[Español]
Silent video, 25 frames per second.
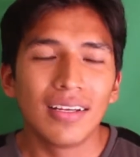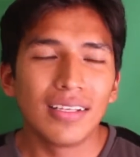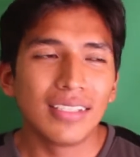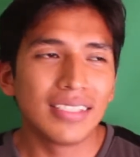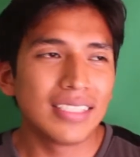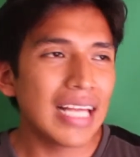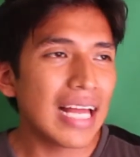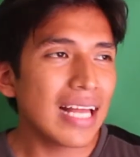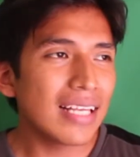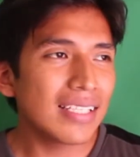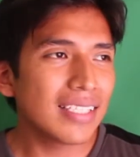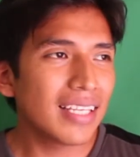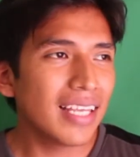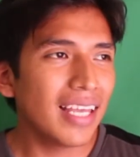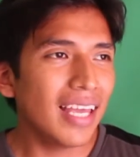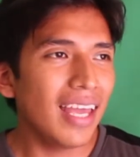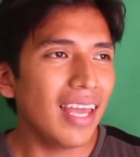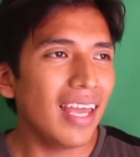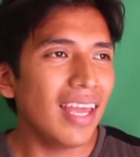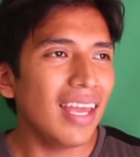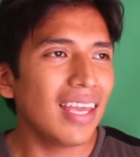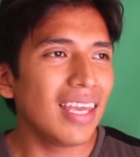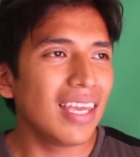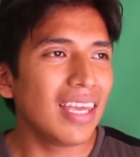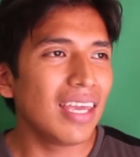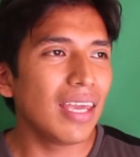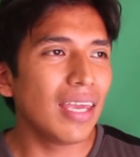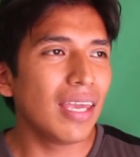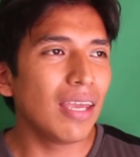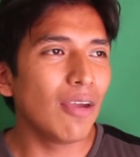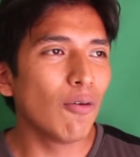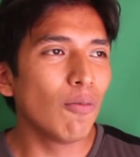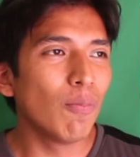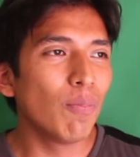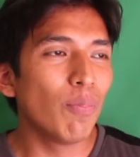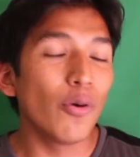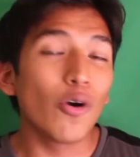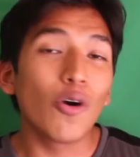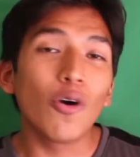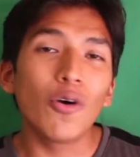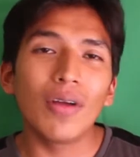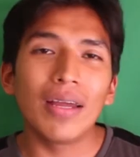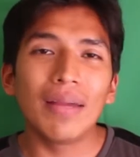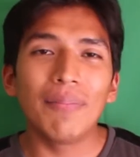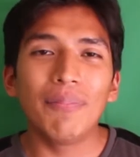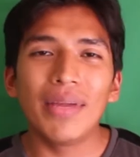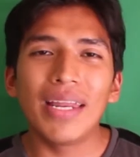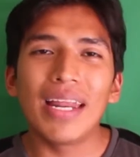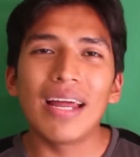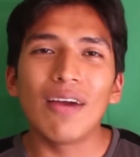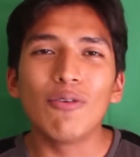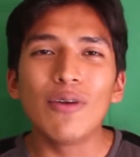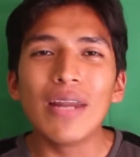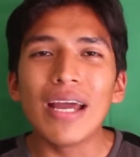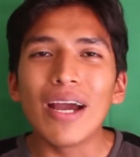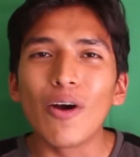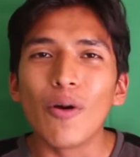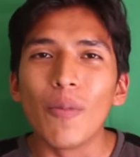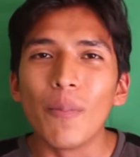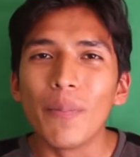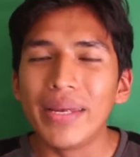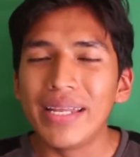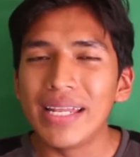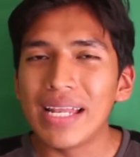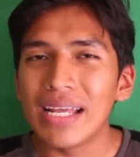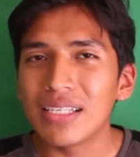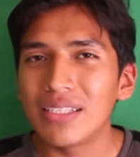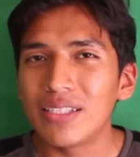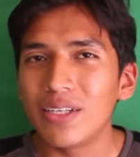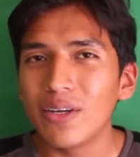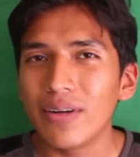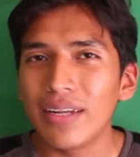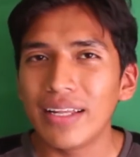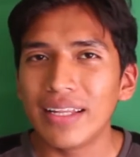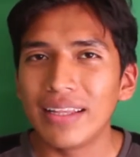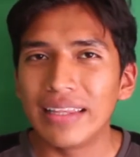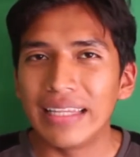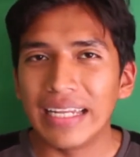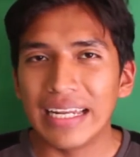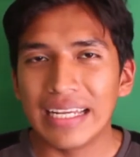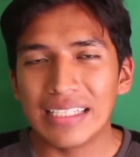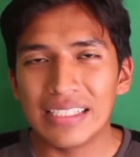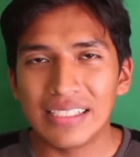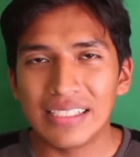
Sasuke y un poco, eh, mira, una combinación entre